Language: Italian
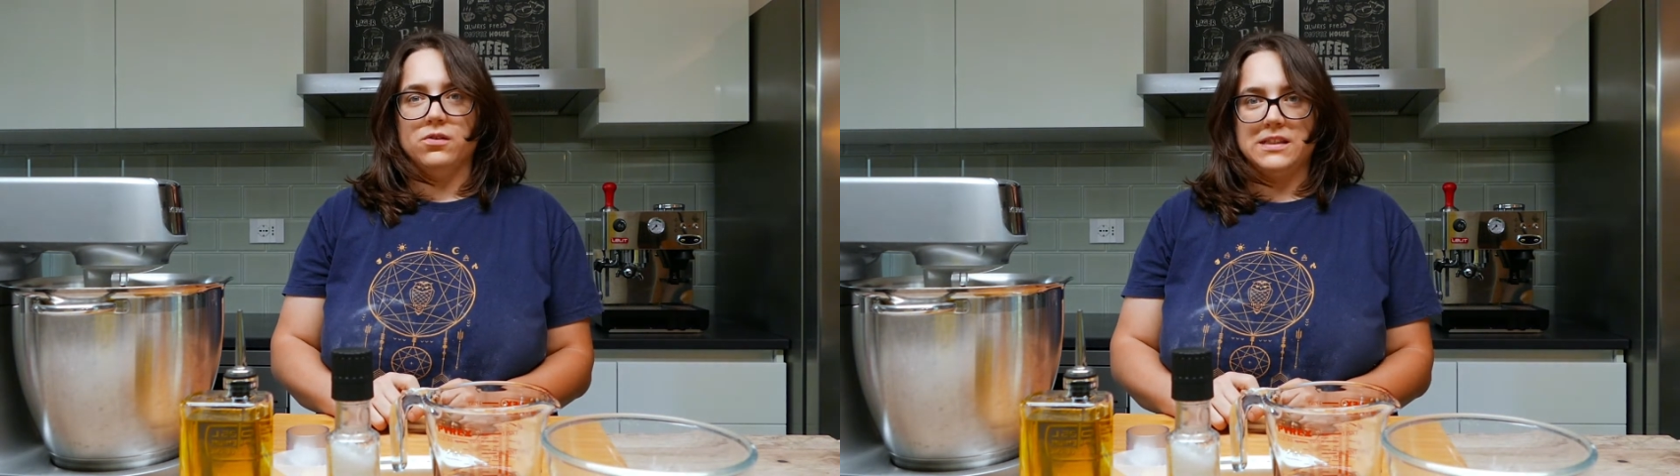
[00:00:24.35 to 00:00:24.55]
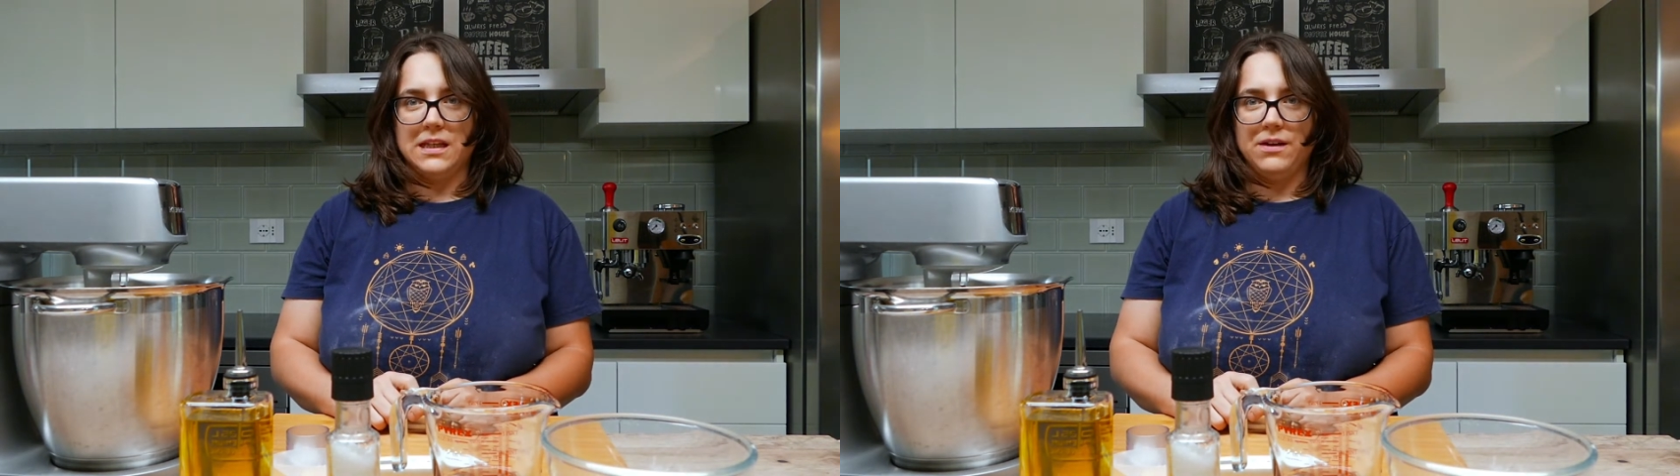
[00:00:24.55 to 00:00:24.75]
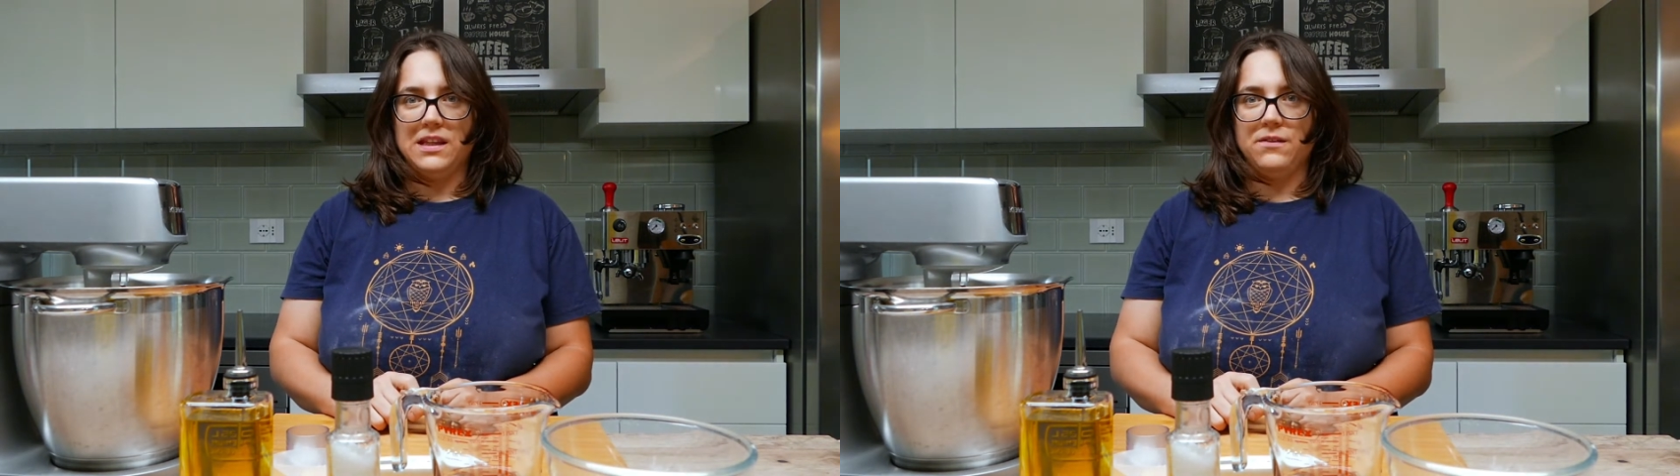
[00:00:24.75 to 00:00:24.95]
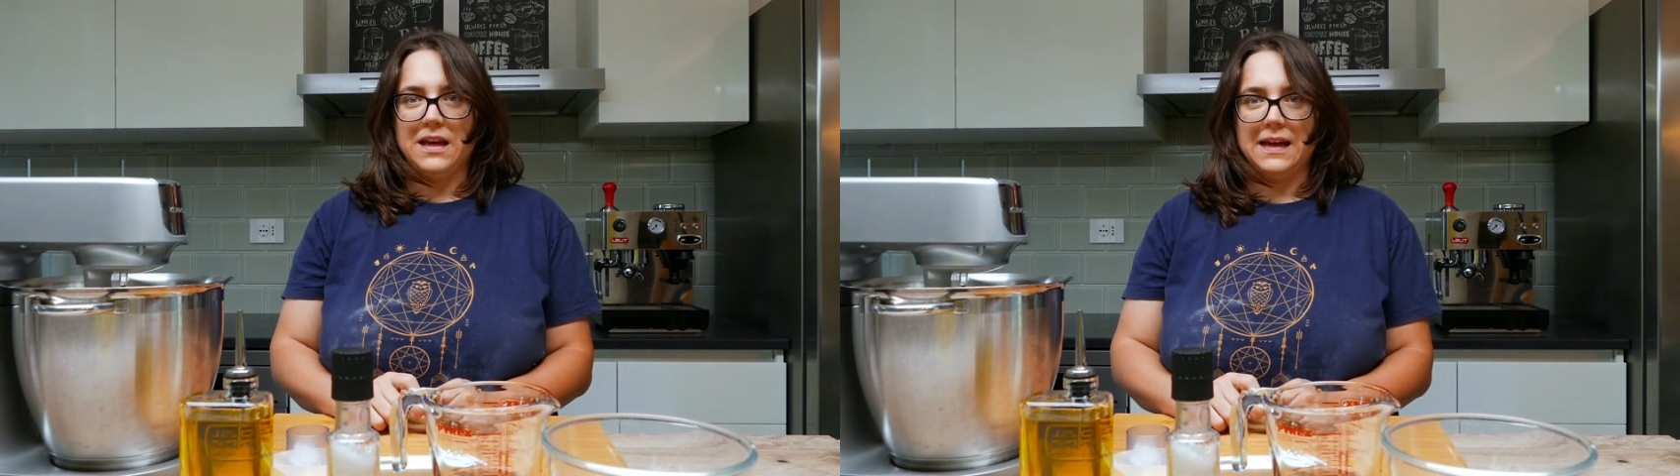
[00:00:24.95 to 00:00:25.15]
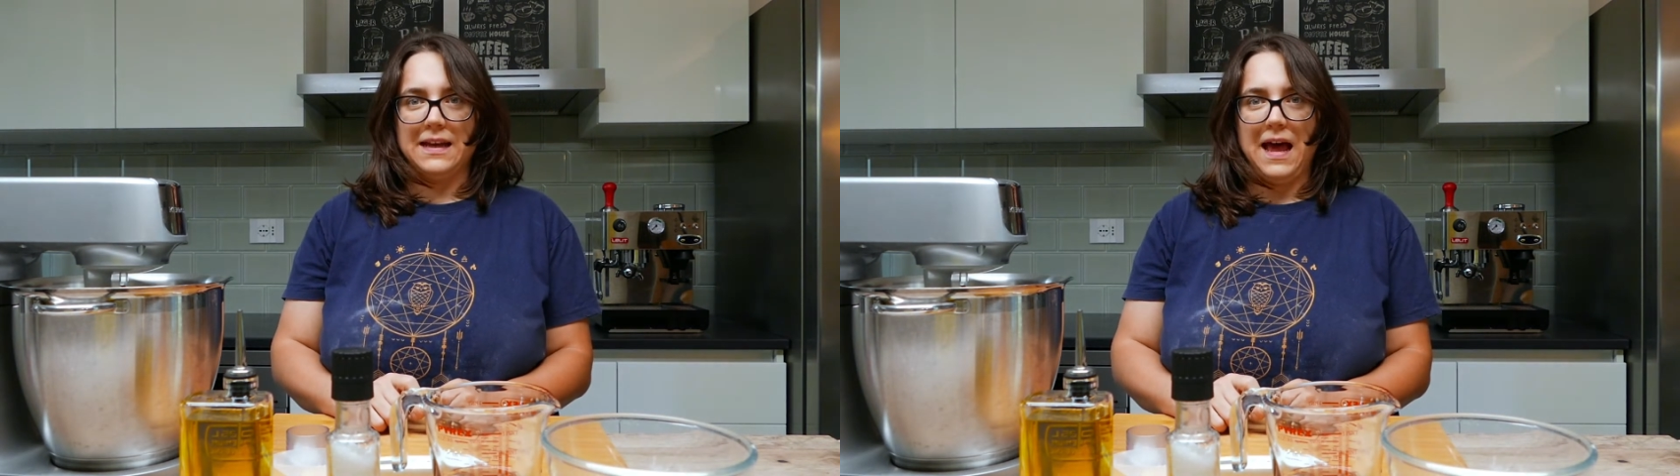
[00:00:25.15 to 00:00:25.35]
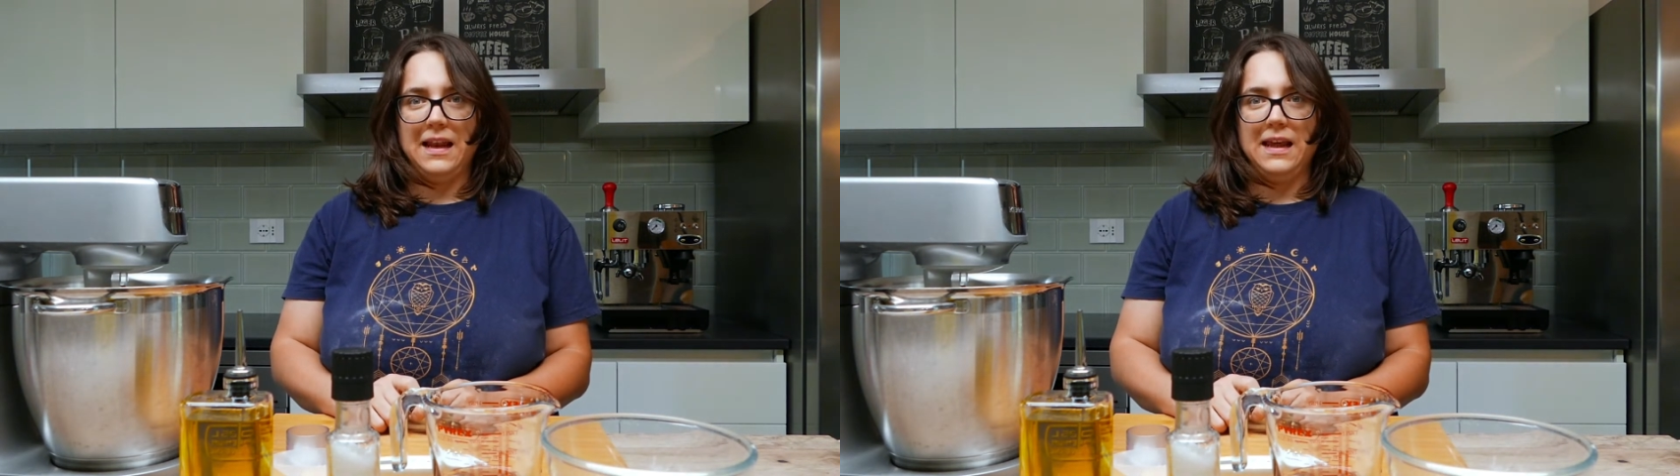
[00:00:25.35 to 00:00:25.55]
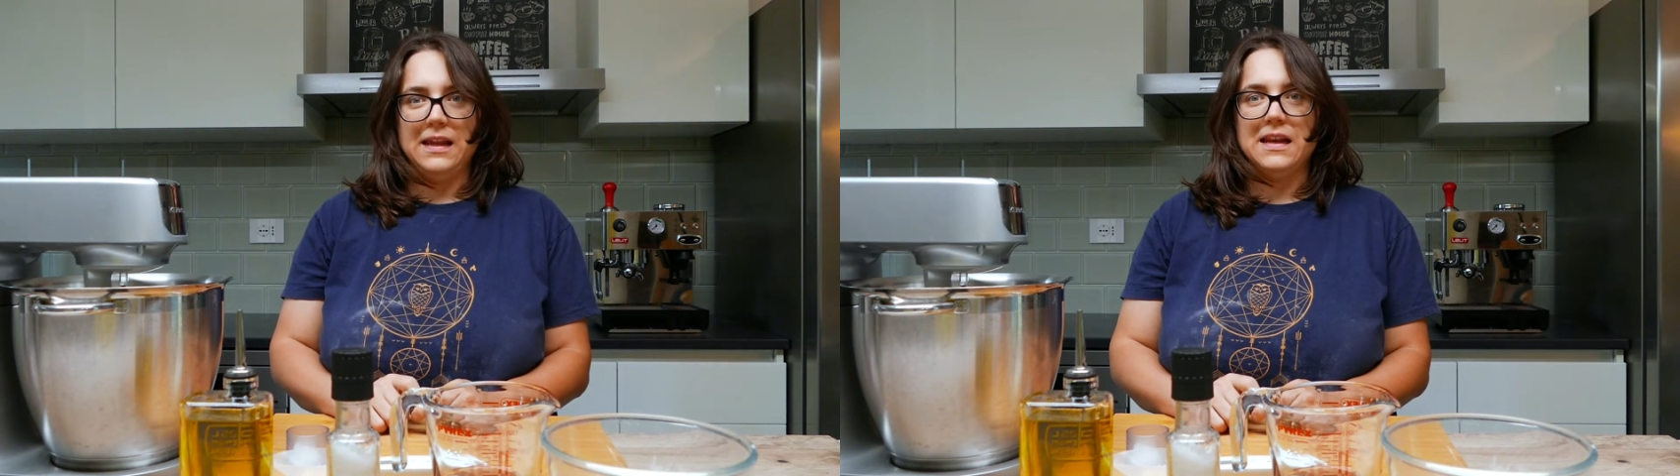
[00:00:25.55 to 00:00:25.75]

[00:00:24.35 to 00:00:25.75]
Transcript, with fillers: iscrivetevi al canale,